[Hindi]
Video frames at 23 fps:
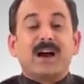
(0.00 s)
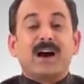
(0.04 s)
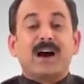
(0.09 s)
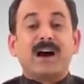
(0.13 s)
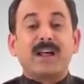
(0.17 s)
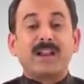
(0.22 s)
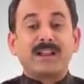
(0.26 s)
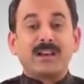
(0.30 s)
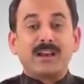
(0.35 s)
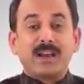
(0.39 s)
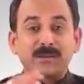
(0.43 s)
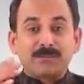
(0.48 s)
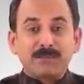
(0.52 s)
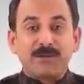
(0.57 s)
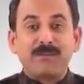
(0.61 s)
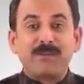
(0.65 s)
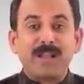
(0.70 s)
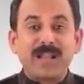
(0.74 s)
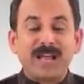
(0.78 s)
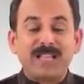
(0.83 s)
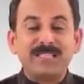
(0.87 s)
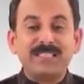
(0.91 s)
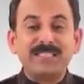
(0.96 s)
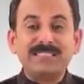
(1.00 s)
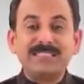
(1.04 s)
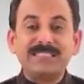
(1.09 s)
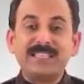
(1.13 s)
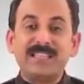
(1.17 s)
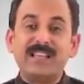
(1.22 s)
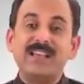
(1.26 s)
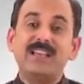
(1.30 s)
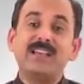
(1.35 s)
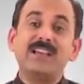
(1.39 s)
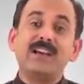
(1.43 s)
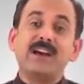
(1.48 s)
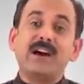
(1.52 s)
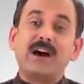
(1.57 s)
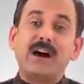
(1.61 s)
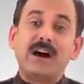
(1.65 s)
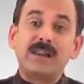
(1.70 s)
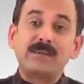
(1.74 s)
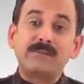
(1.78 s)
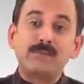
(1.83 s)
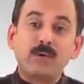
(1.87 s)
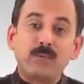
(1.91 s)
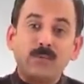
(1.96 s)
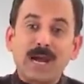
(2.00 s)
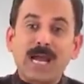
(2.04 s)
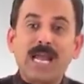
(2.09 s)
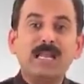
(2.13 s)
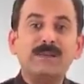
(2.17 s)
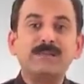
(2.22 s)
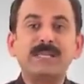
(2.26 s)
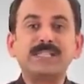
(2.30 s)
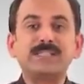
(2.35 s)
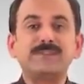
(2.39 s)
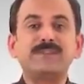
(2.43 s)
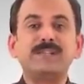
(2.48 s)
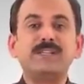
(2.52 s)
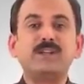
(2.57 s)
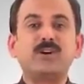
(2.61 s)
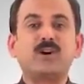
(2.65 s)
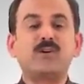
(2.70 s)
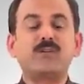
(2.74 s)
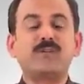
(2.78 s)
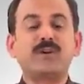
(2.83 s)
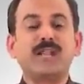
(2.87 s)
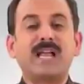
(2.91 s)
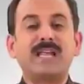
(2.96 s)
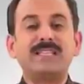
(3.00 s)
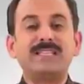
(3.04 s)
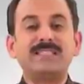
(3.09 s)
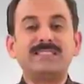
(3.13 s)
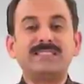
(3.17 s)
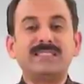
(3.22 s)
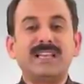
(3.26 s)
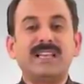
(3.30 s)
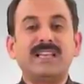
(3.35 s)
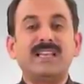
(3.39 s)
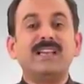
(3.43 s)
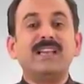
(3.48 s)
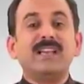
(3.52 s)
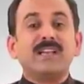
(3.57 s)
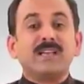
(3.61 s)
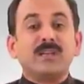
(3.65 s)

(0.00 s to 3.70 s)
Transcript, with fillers: हर घर में फैला दीजिए हर मोबाइल में इस वीडियो को फैला दीजिए